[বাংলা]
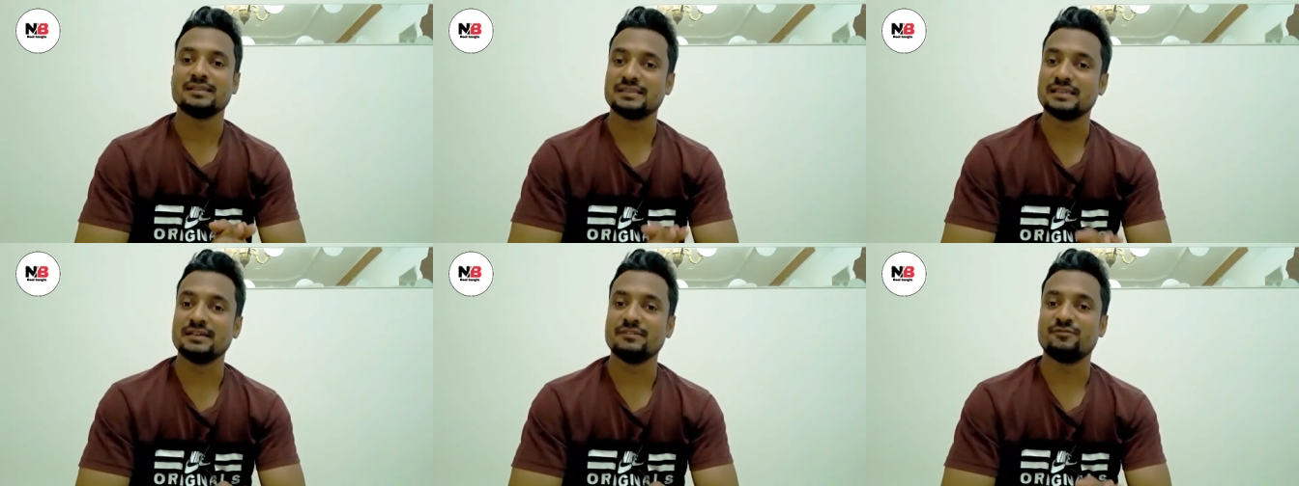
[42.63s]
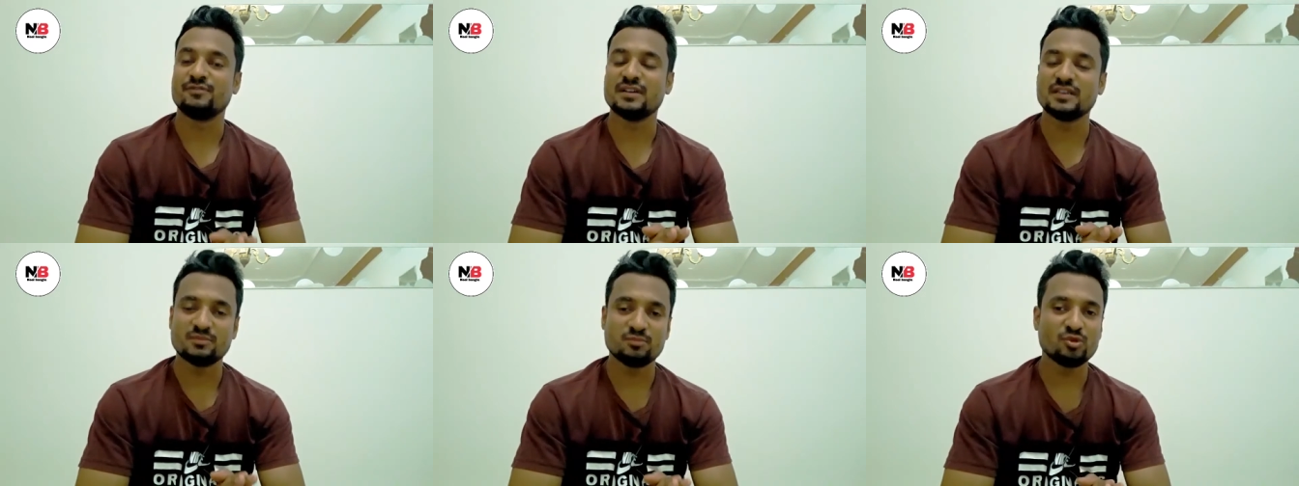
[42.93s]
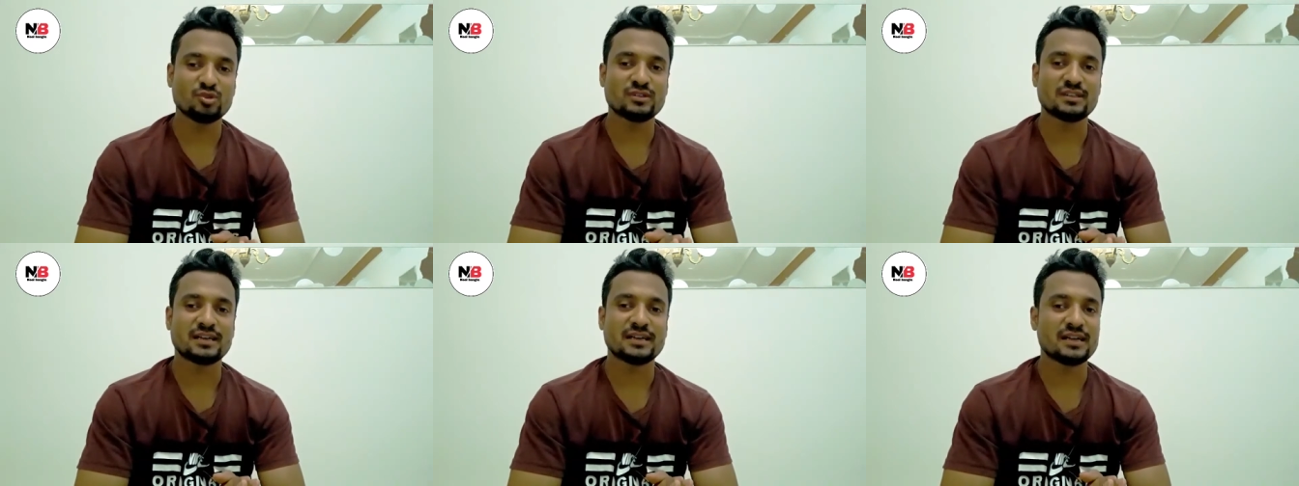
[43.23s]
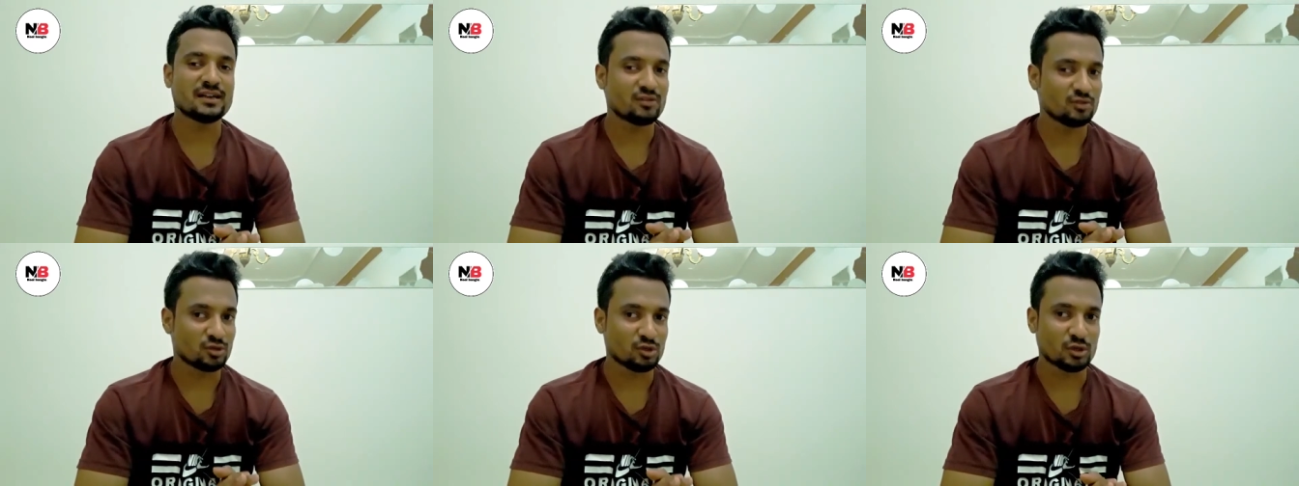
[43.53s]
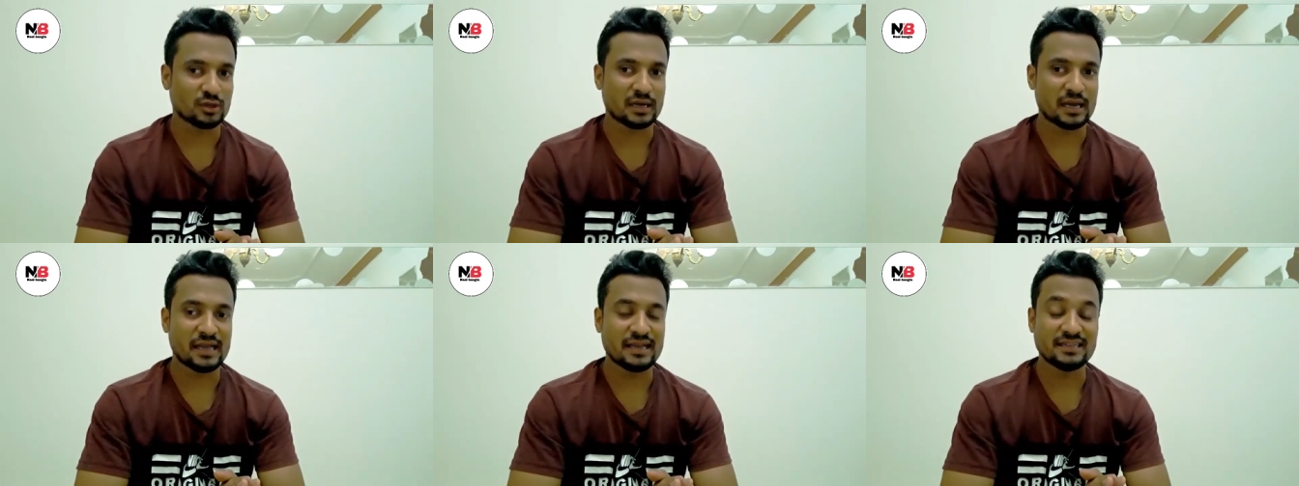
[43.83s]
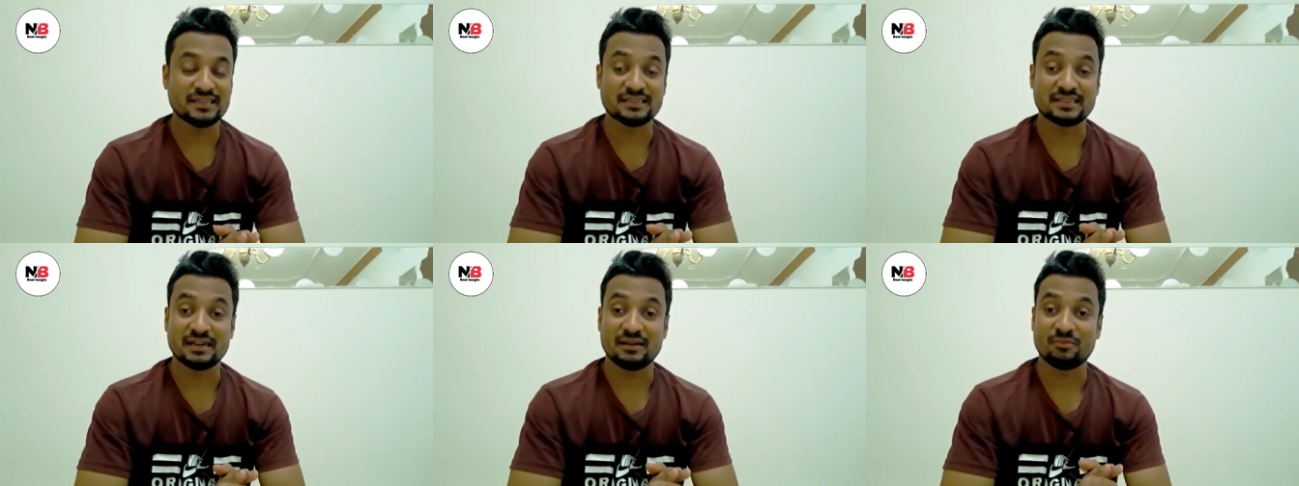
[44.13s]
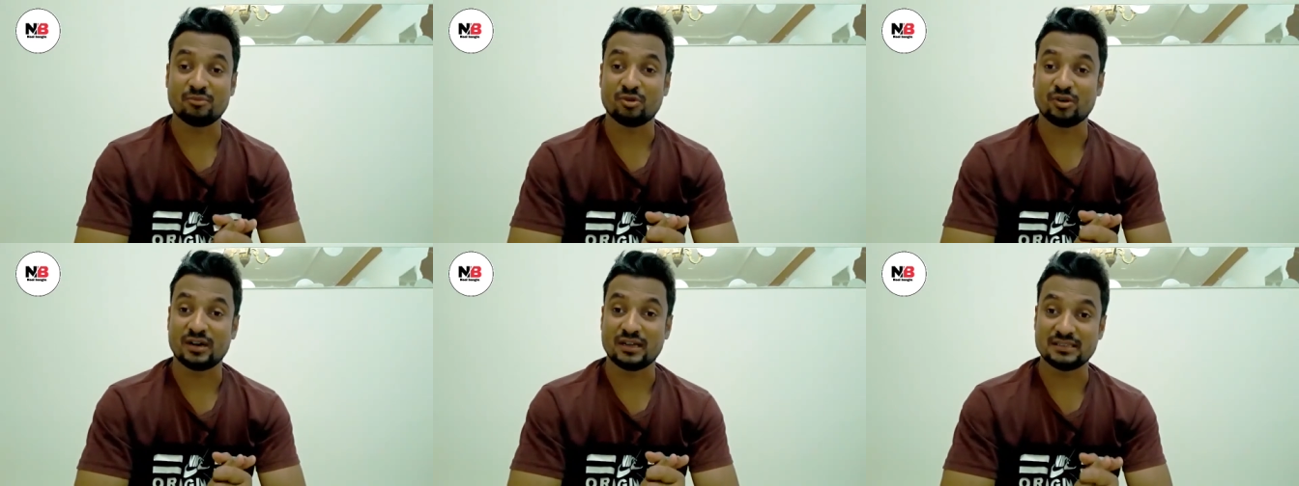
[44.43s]
যে ফেসবুক থেকে কত টাকা ইনকাম
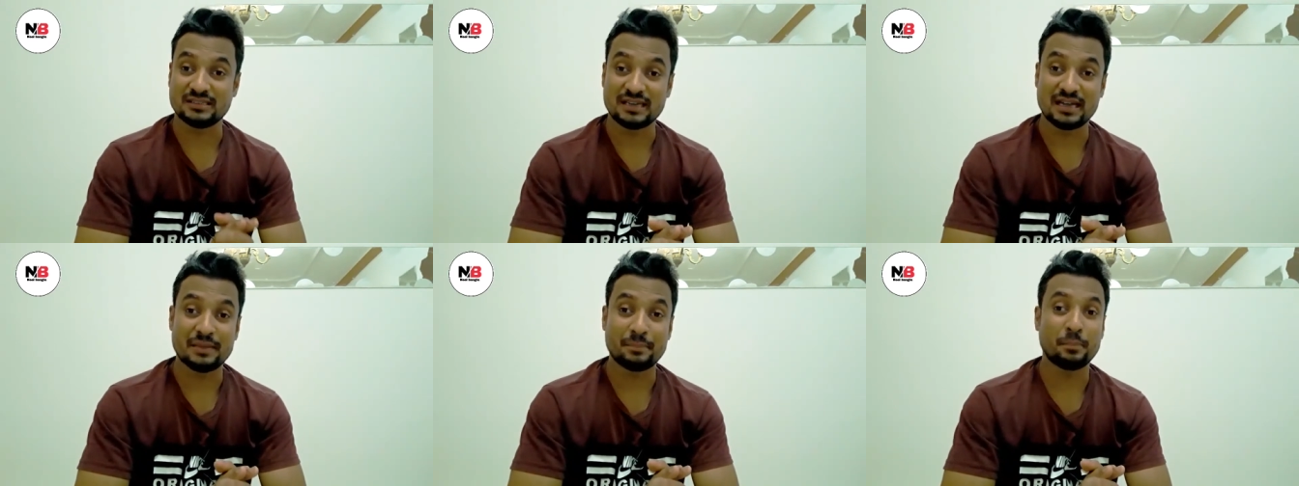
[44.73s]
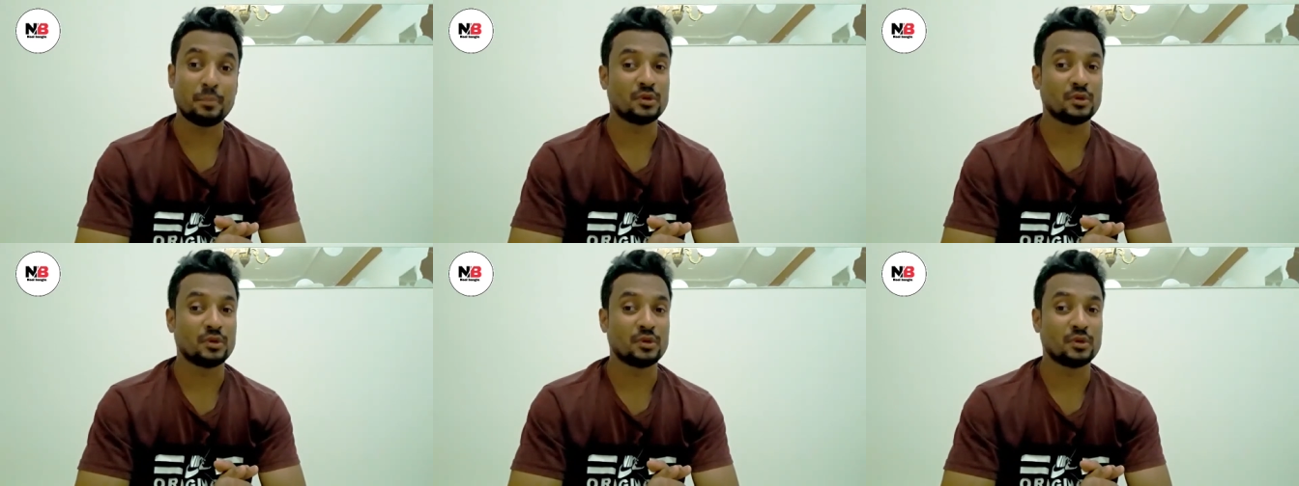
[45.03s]
করা যায়